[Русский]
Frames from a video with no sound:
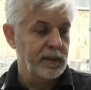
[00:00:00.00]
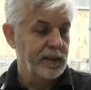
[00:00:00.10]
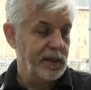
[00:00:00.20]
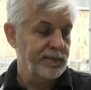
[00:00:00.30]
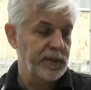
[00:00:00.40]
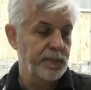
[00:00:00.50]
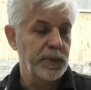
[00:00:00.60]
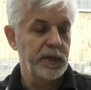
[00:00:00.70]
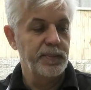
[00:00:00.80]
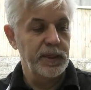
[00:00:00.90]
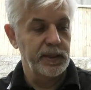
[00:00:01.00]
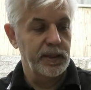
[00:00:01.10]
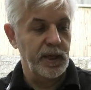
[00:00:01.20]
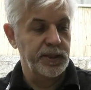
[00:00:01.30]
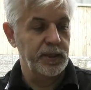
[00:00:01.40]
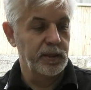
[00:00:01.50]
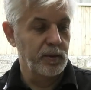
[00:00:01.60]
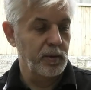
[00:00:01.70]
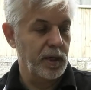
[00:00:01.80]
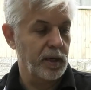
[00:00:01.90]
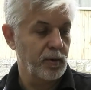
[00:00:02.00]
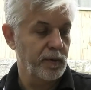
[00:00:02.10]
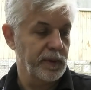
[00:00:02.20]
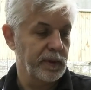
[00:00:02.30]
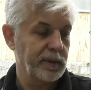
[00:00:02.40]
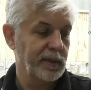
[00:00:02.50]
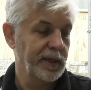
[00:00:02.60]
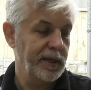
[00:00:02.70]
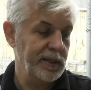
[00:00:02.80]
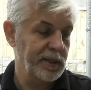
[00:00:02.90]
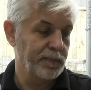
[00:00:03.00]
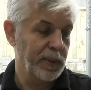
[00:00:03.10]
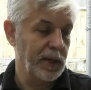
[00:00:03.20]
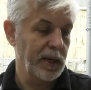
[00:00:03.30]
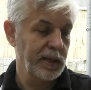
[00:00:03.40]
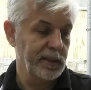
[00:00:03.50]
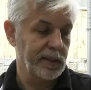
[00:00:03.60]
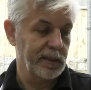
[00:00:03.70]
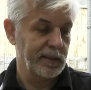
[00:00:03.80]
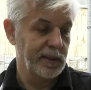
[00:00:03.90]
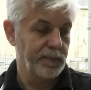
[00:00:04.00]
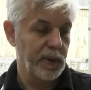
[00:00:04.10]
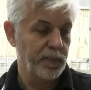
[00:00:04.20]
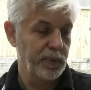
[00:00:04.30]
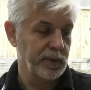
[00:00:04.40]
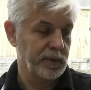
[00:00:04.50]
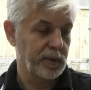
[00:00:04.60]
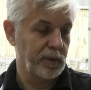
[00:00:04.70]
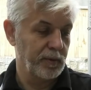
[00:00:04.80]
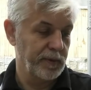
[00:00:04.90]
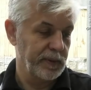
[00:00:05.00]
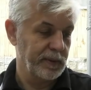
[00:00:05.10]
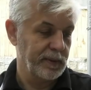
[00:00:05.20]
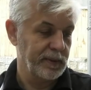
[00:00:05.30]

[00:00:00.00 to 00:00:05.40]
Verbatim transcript: Нам все перемены, как седло корове, грязи по колено, да по пояс крови.